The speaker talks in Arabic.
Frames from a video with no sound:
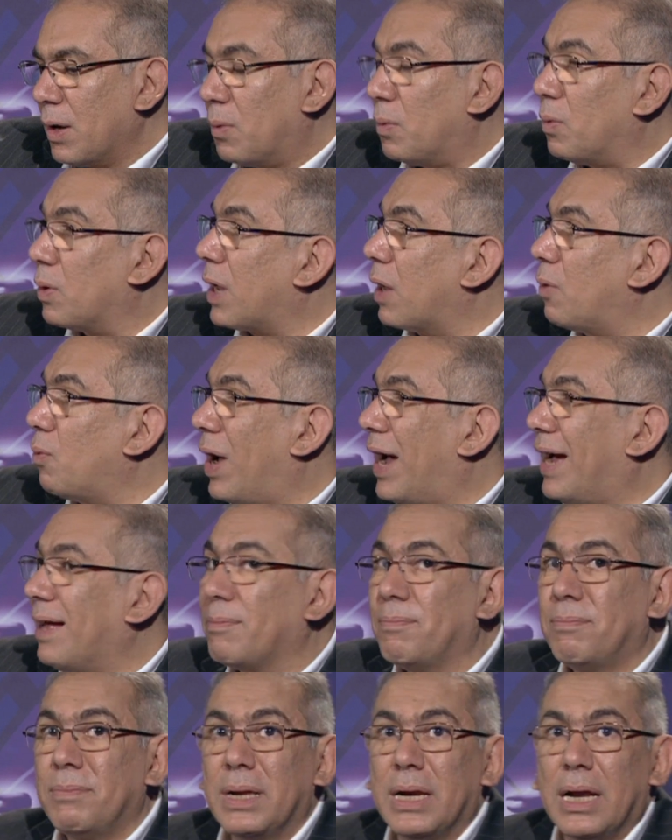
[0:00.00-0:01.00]
وكان
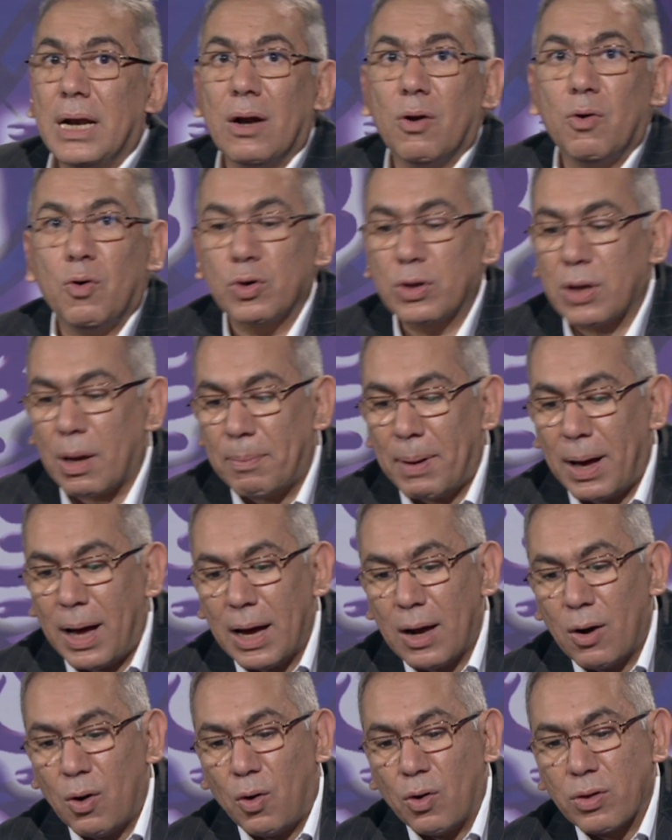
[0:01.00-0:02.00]
واحد من
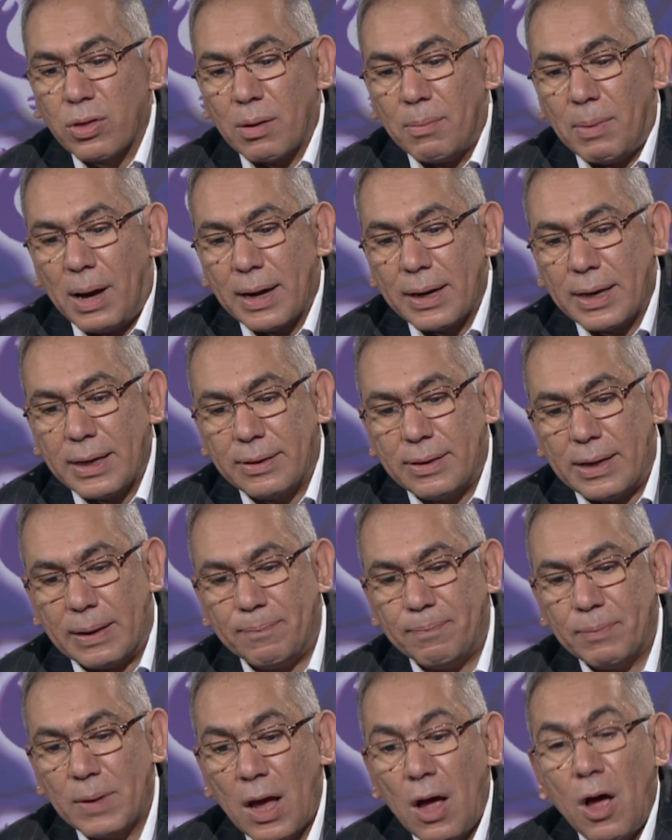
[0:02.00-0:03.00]
الخطباء العظماء جدا
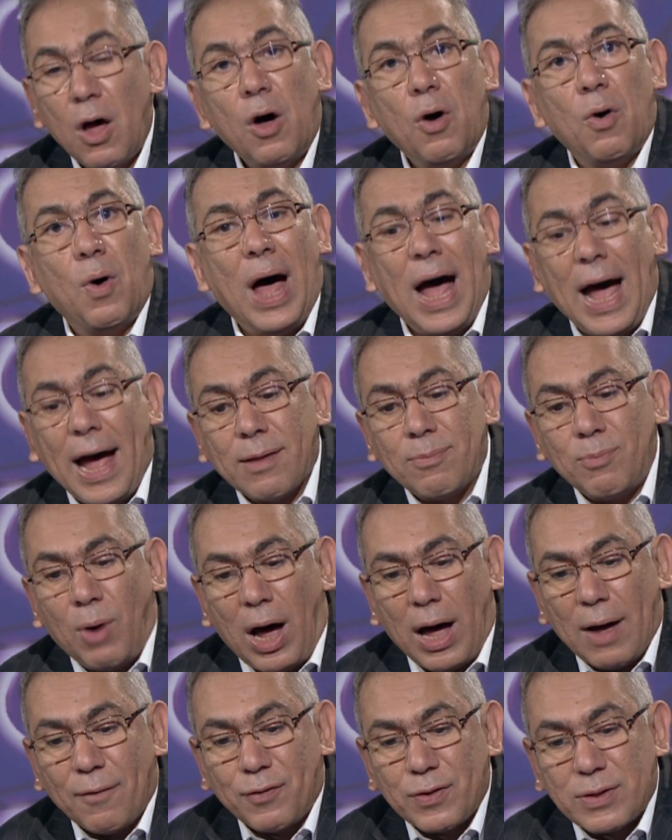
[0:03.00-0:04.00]
هو أحد
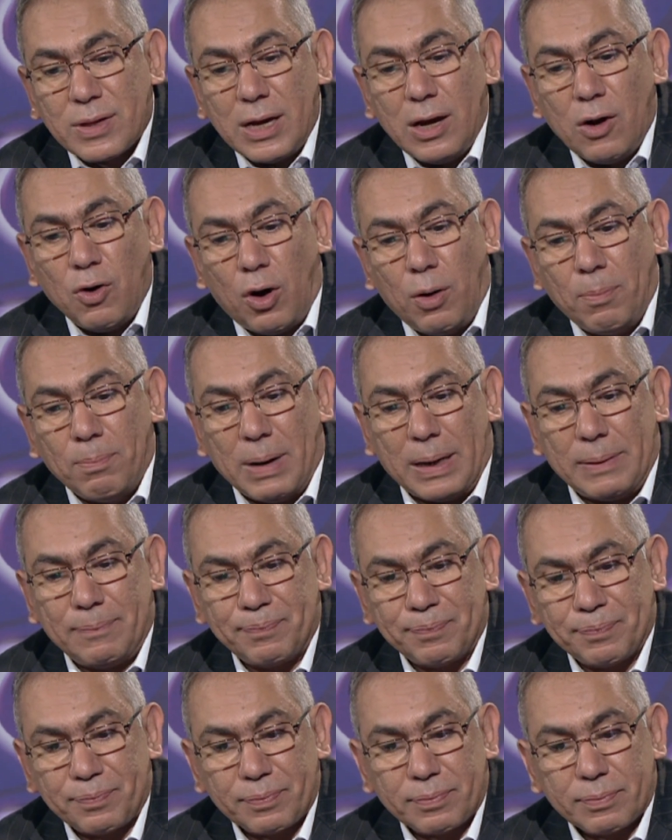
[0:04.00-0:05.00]
محافظي الأمة
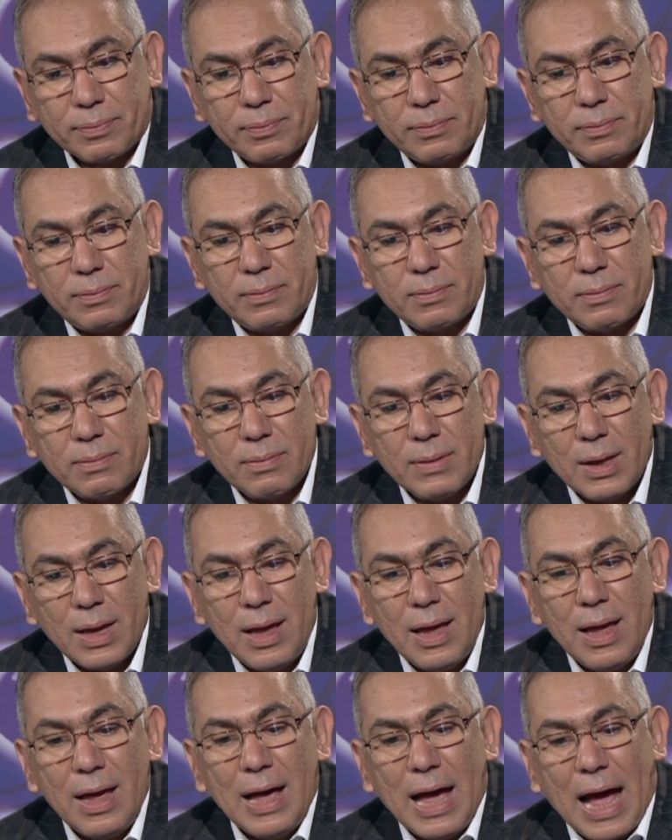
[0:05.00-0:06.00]

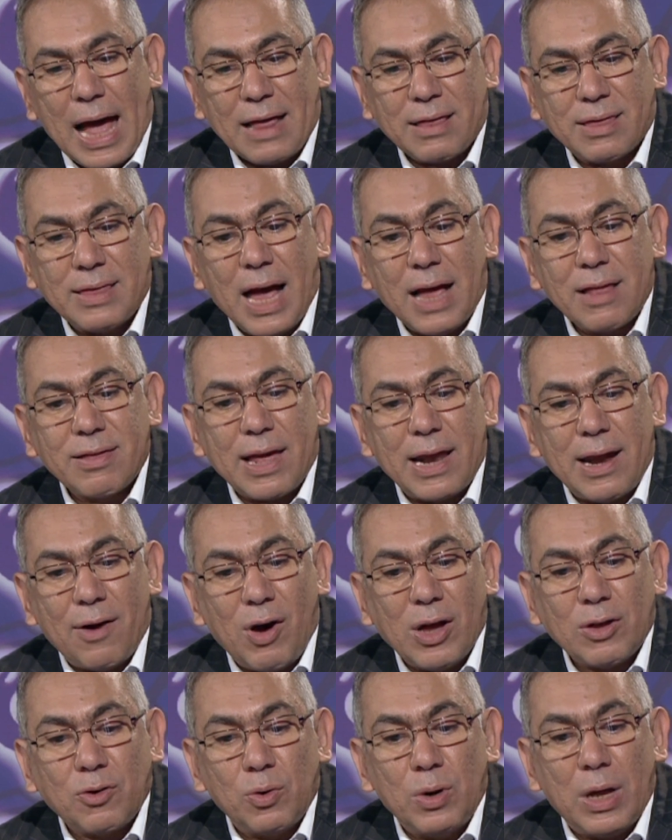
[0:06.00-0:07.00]
أثناء
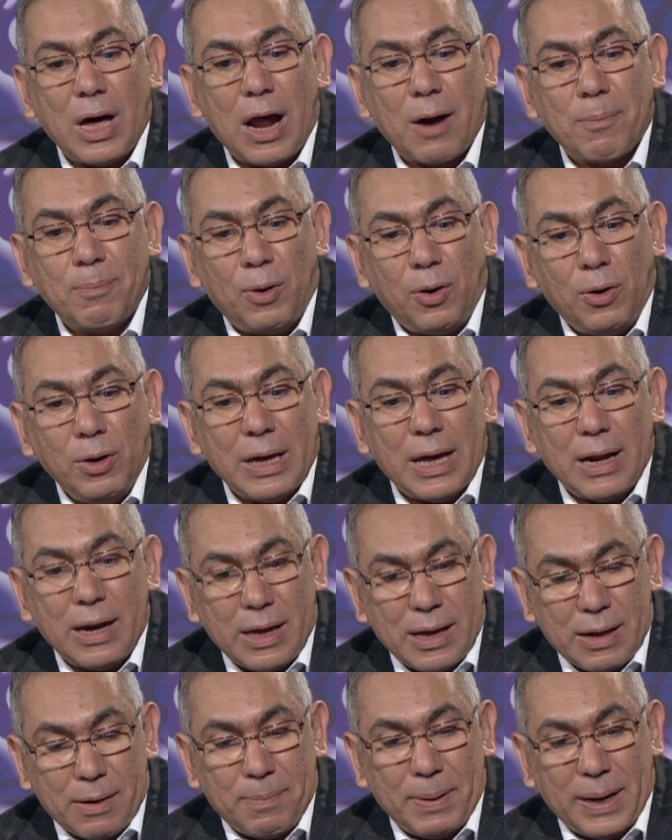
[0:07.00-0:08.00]
سنواته
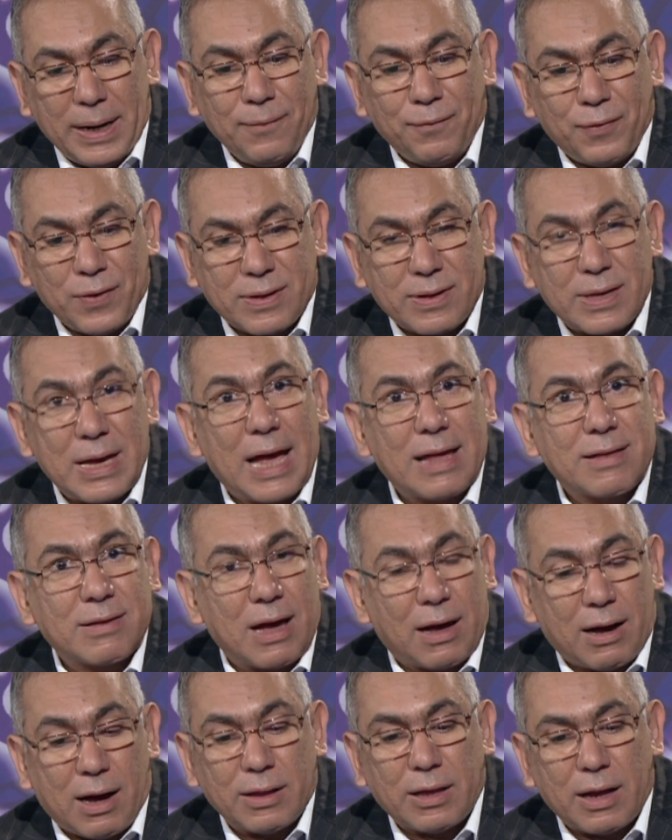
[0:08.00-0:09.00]
الأربعين في
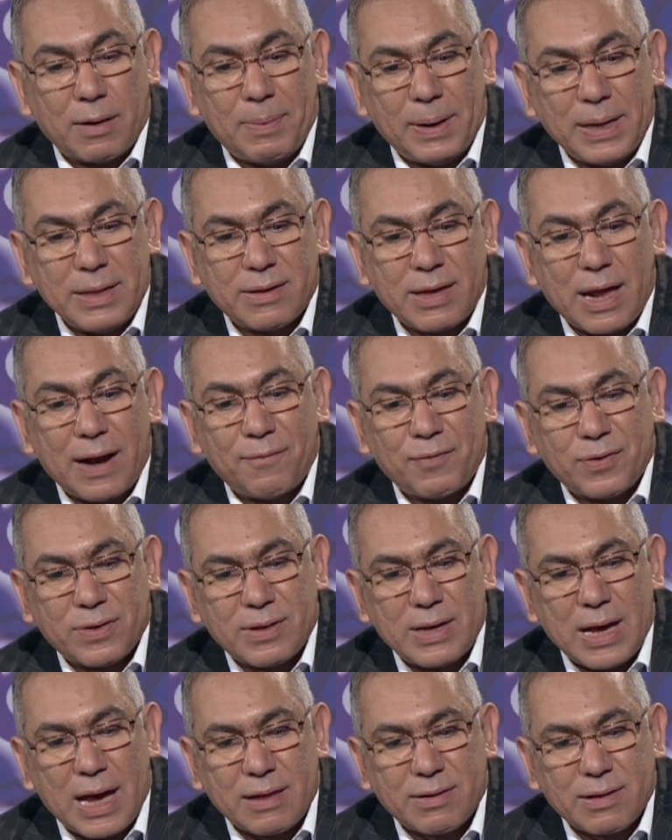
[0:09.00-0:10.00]
السياسة قد أربعين سنة في
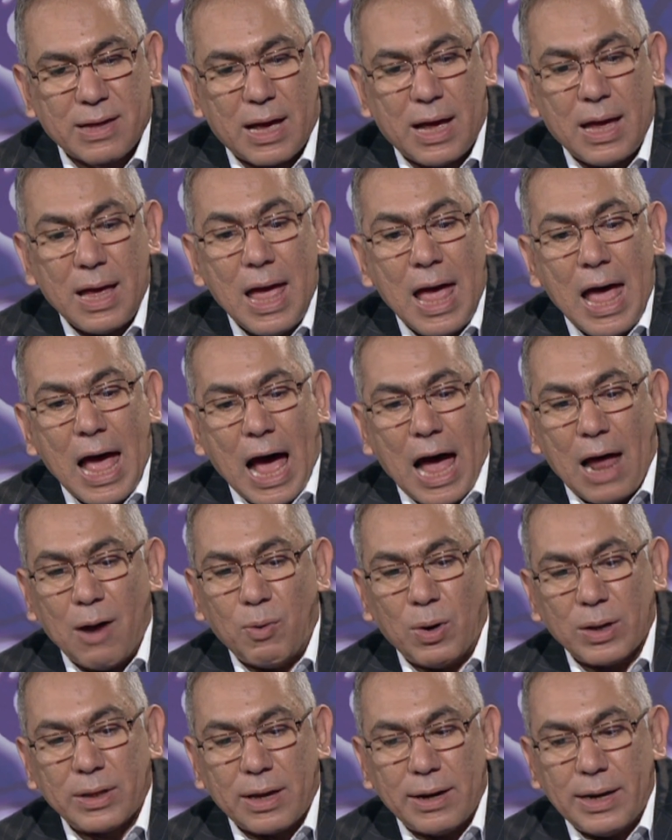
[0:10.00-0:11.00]
السياسة
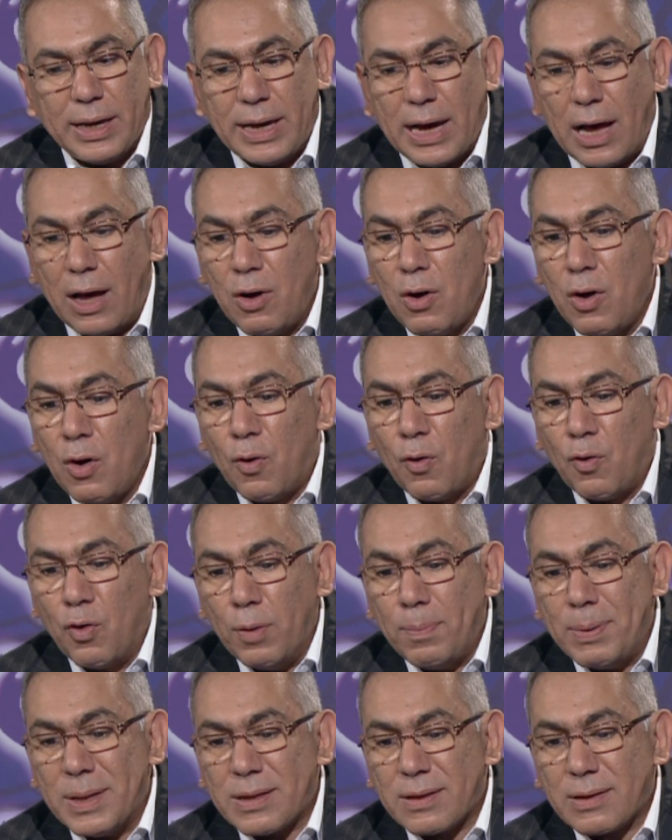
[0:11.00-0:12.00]
الوطنية
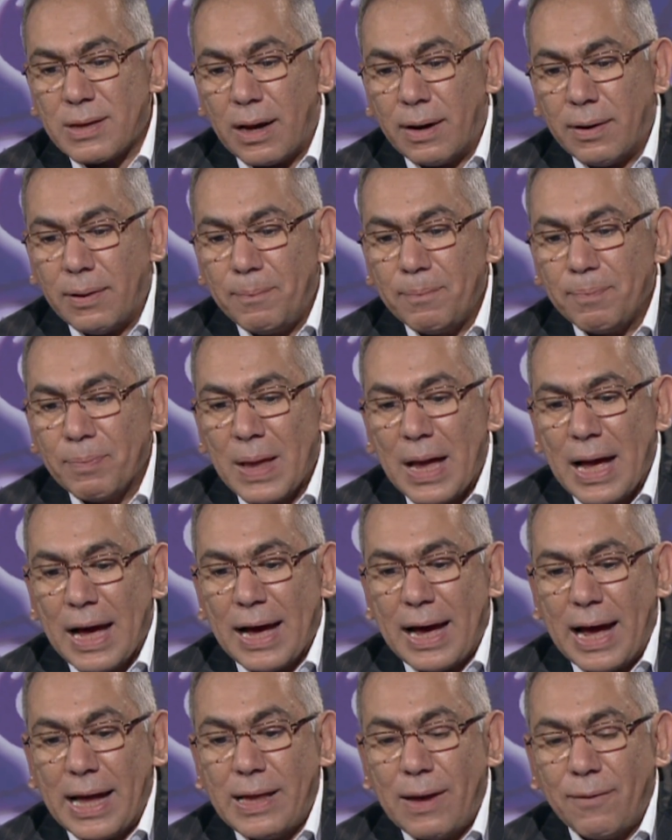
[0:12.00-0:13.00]
ويبستر
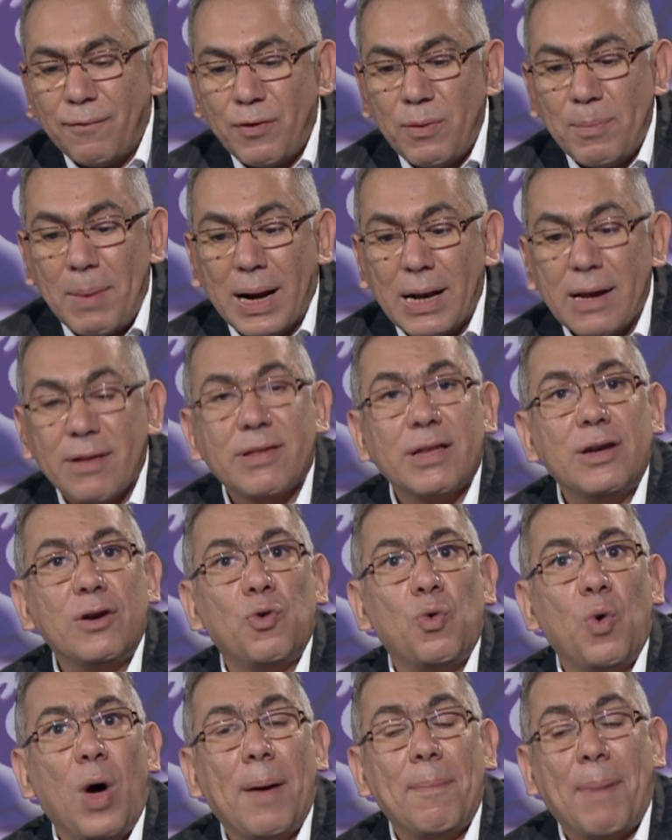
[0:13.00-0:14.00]
خدم في مجلس
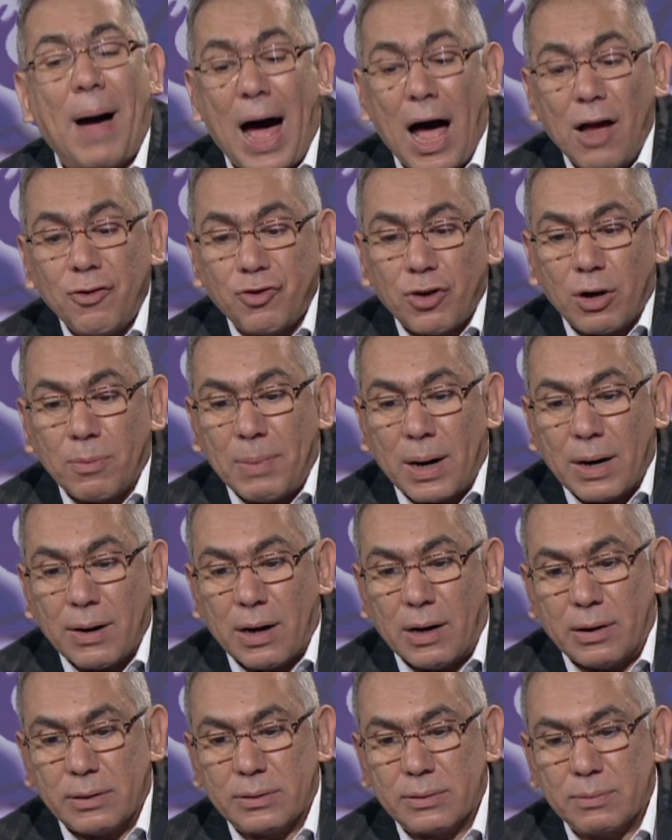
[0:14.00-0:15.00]
النواب عشر
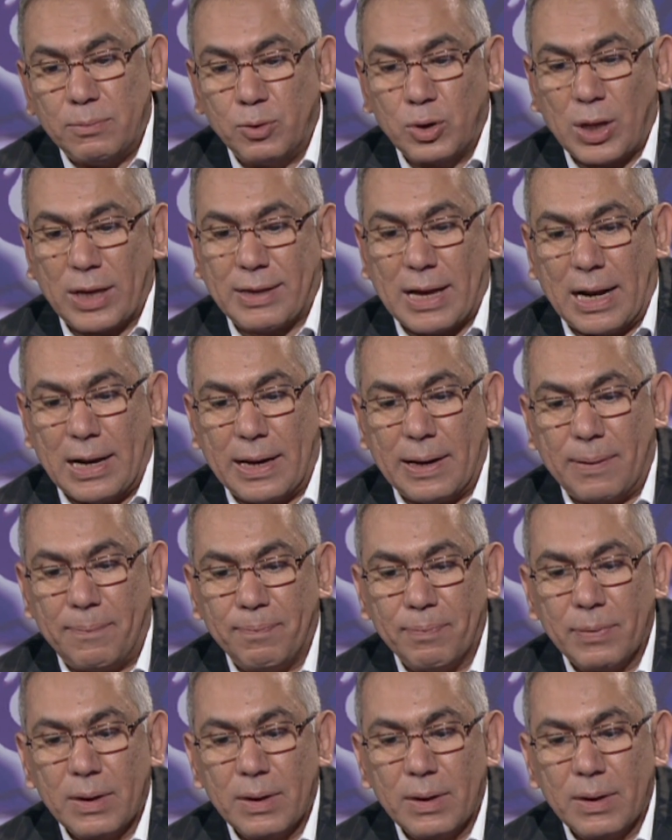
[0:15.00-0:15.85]
مرات متتالية